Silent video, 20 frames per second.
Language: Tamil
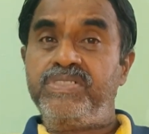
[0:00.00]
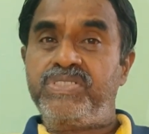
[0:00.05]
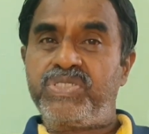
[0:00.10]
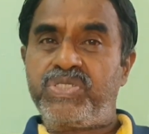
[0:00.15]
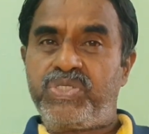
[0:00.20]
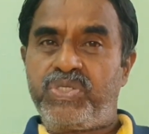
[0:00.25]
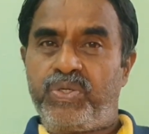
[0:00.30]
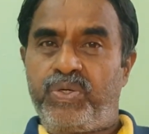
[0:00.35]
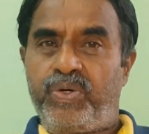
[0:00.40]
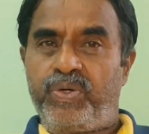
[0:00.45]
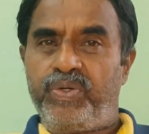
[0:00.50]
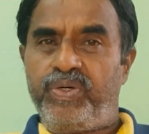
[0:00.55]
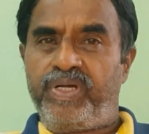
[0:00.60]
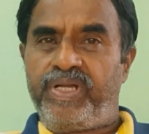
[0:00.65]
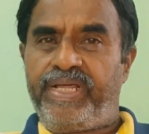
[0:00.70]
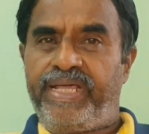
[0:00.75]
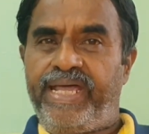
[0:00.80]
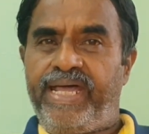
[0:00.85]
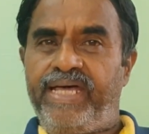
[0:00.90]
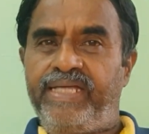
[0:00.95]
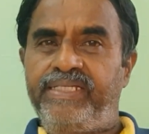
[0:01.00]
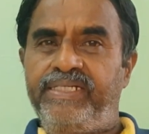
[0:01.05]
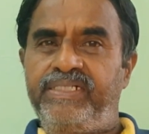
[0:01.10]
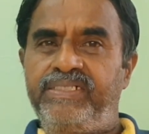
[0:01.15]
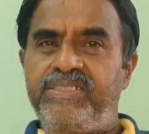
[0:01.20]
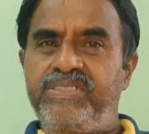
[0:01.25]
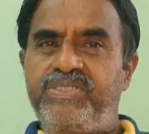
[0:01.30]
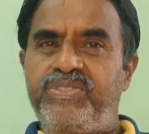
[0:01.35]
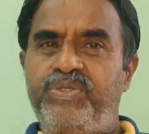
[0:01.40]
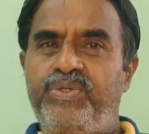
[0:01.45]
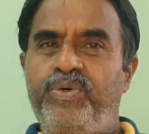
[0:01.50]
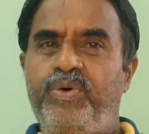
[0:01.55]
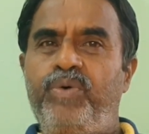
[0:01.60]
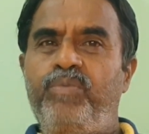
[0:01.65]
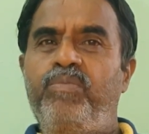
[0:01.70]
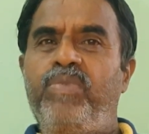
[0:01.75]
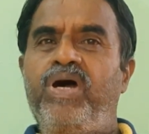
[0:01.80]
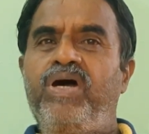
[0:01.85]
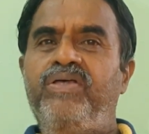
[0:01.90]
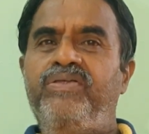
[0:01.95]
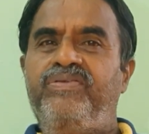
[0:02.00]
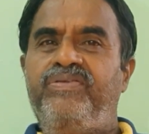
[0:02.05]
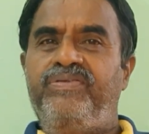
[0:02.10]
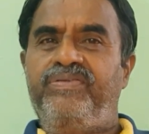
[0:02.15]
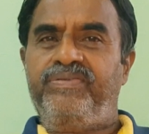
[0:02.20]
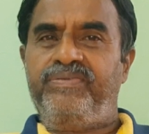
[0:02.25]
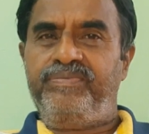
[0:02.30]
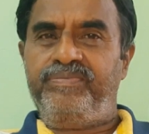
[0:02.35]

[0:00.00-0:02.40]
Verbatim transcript: ஸ்டோன் கேதர்ஸ் நோ மாஸ்